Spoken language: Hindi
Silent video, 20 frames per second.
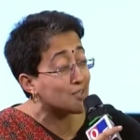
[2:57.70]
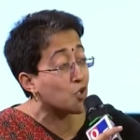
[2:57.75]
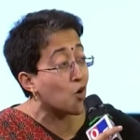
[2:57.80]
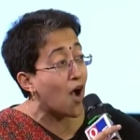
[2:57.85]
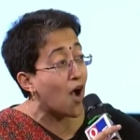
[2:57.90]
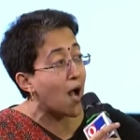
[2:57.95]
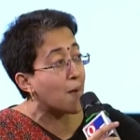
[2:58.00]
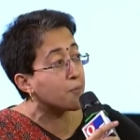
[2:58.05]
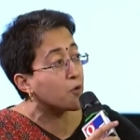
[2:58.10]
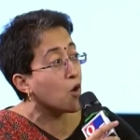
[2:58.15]
तो
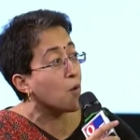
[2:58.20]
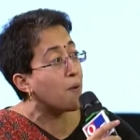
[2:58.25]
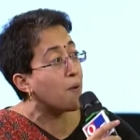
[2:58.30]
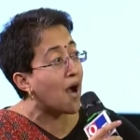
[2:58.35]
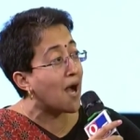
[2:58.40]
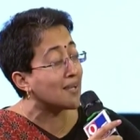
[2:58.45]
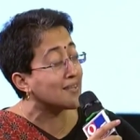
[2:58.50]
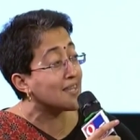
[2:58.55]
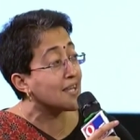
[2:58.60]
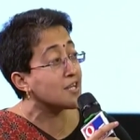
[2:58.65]
आपको
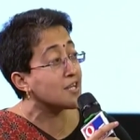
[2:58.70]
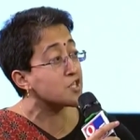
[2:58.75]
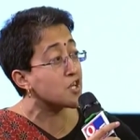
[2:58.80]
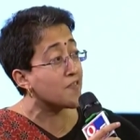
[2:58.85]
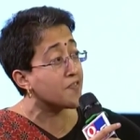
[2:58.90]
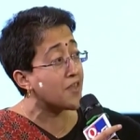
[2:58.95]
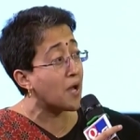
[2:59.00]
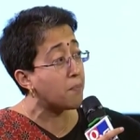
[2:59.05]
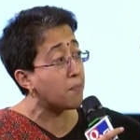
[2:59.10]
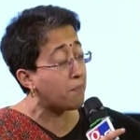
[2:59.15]
भारतीय
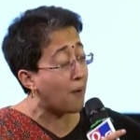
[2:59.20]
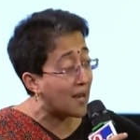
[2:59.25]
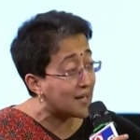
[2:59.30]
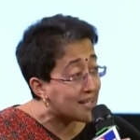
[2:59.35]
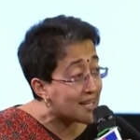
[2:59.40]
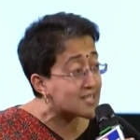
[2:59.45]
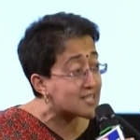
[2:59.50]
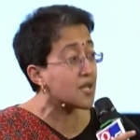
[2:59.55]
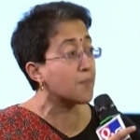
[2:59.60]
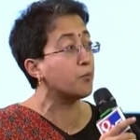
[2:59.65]
जनता पार्टी
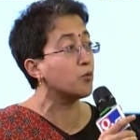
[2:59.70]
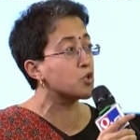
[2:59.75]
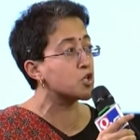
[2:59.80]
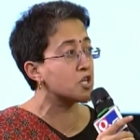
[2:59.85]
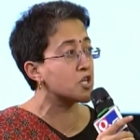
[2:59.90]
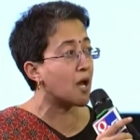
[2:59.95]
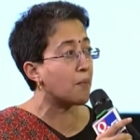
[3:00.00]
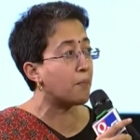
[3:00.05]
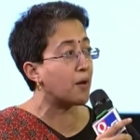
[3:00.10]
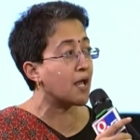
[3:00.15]
से
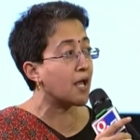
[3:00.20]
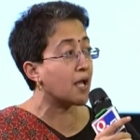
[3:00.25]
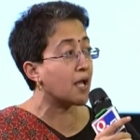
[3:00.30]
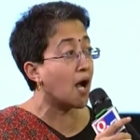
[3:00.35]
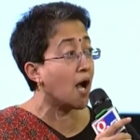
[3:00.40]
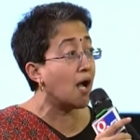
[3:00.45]
पूछना पड़ेगा